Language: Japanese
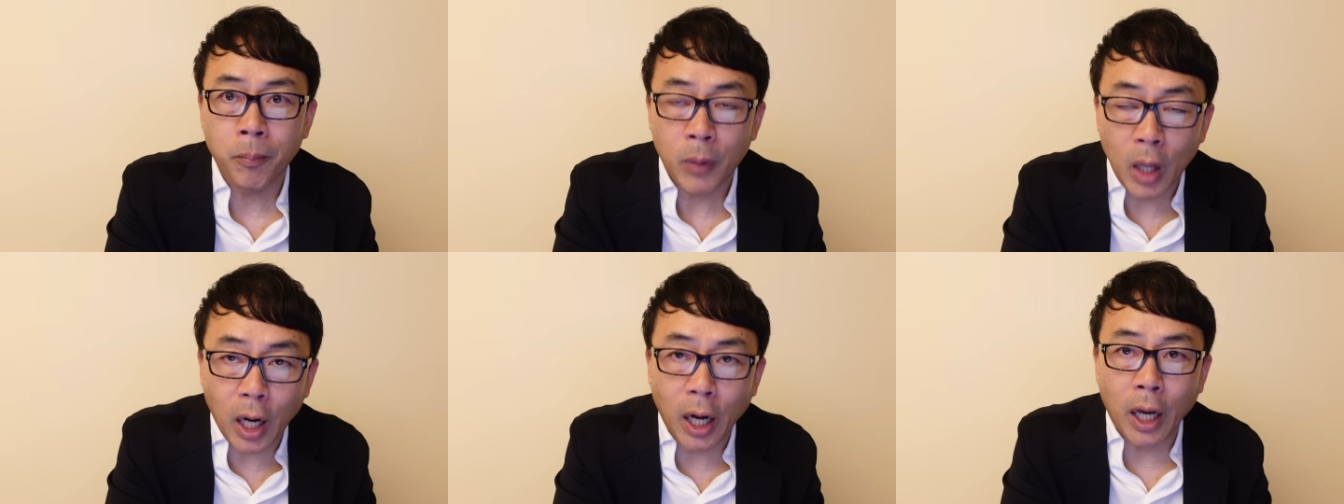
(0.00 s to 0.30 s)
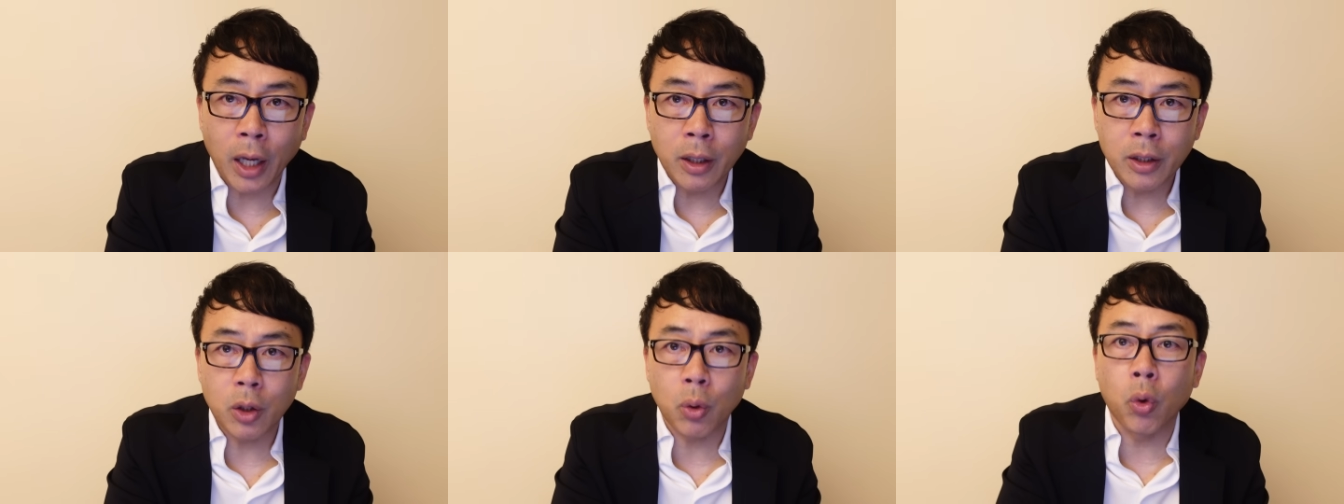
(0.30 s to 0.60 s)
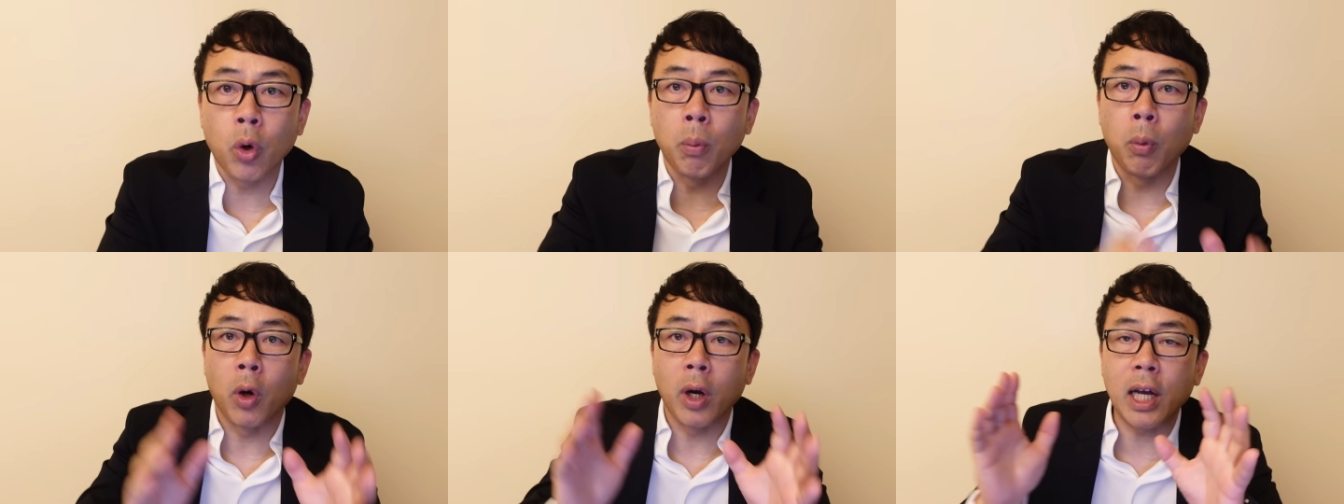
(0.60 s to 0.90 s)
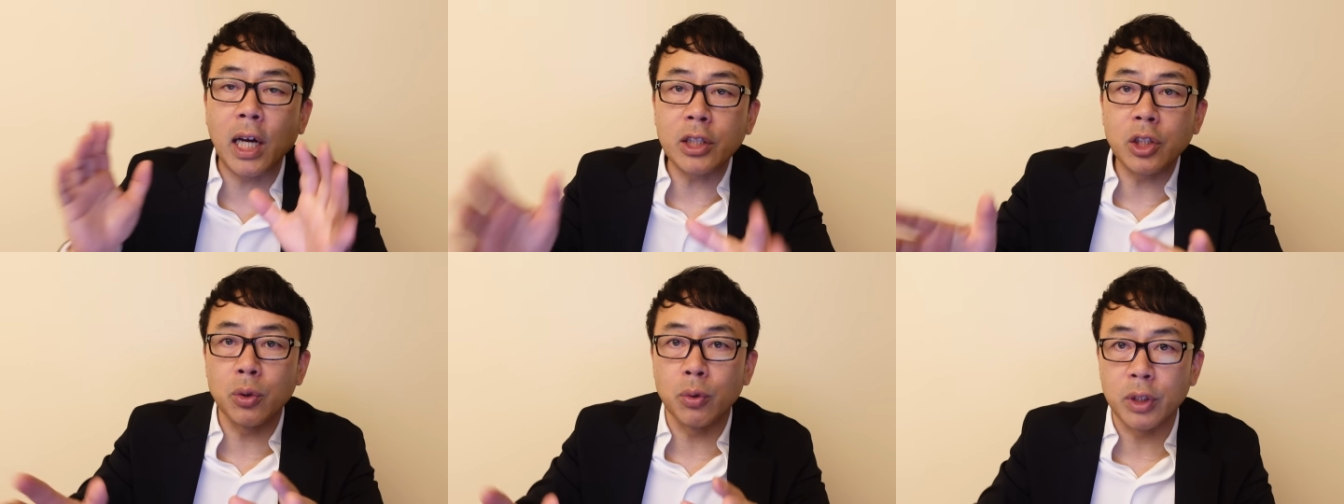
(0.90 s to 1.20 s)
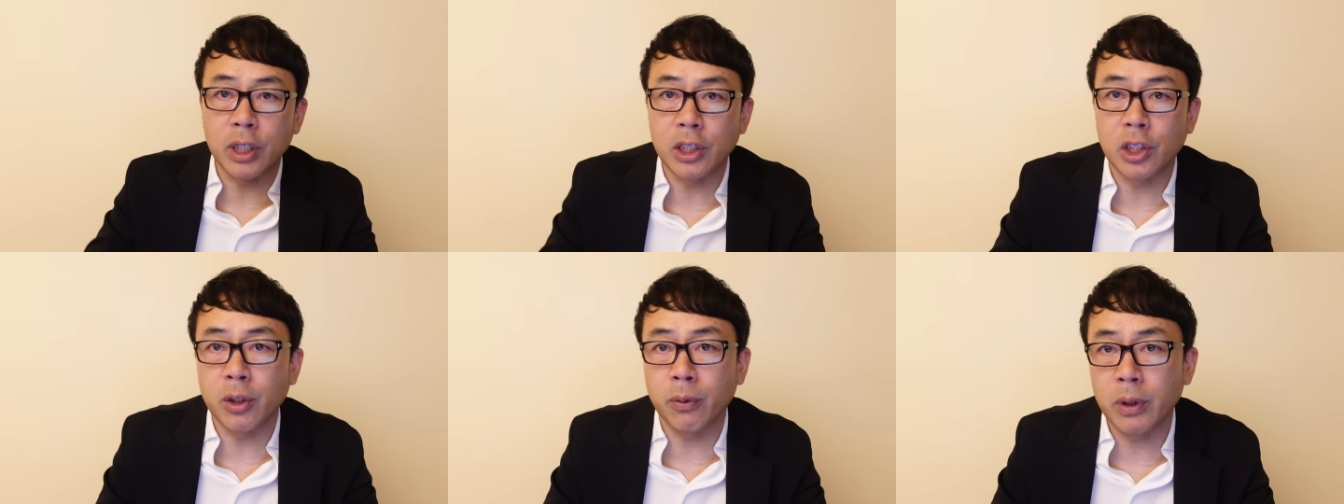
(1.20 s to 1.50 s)
はい。で、これもガチ
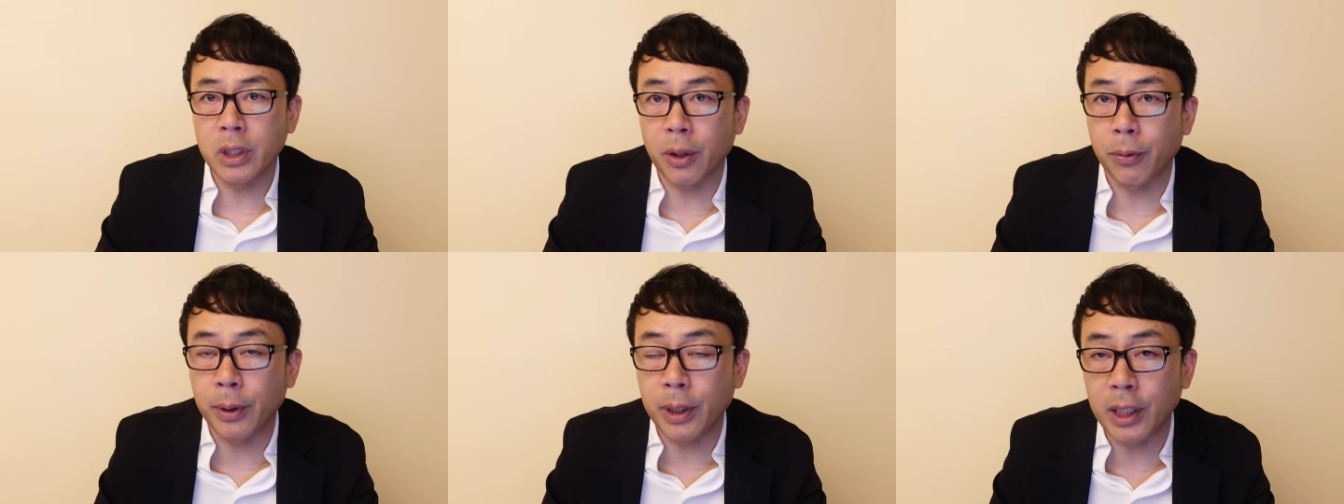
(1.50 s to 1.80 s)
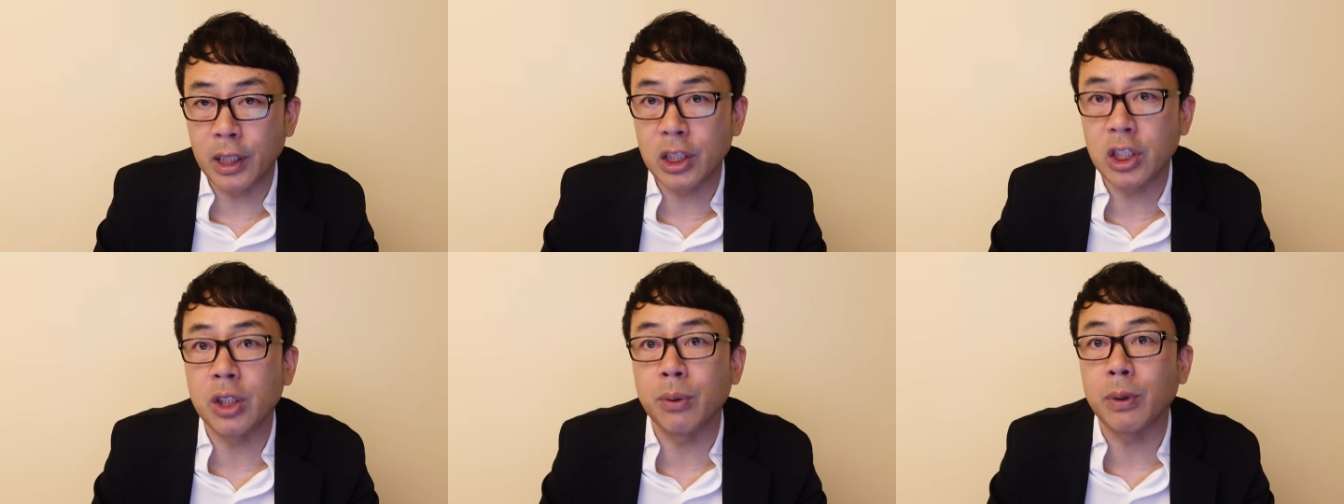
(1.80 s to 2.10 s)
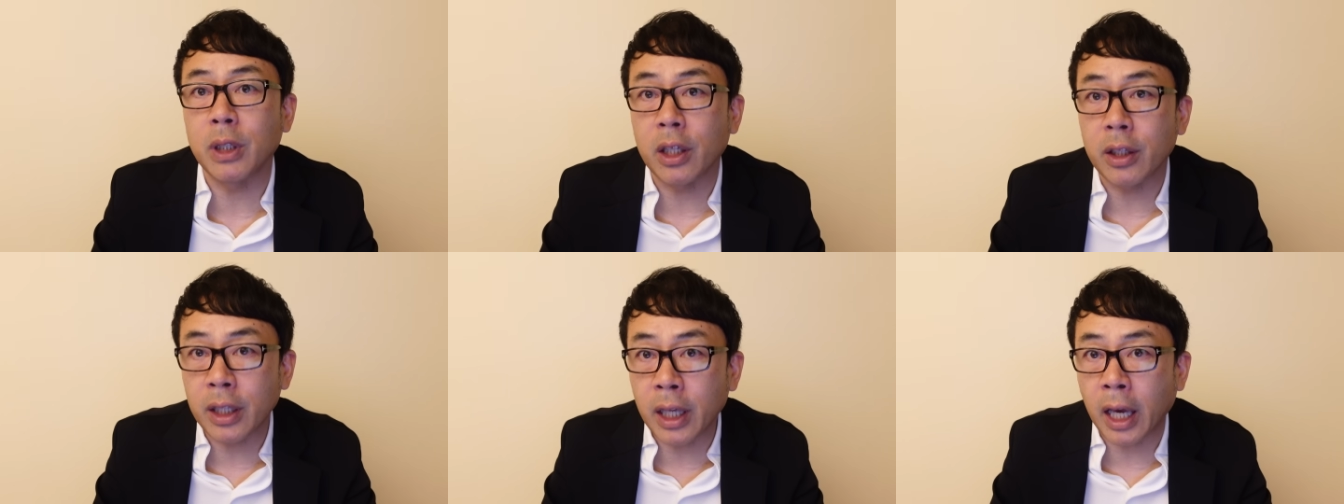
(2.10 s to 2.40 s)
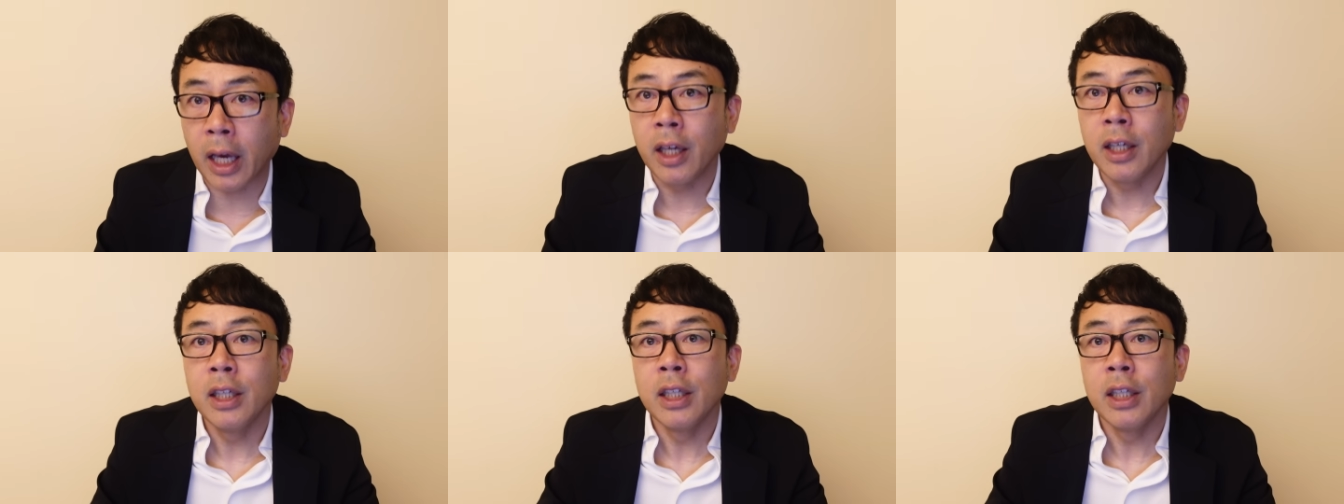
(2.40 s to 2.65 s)
のデフレレジームなんで、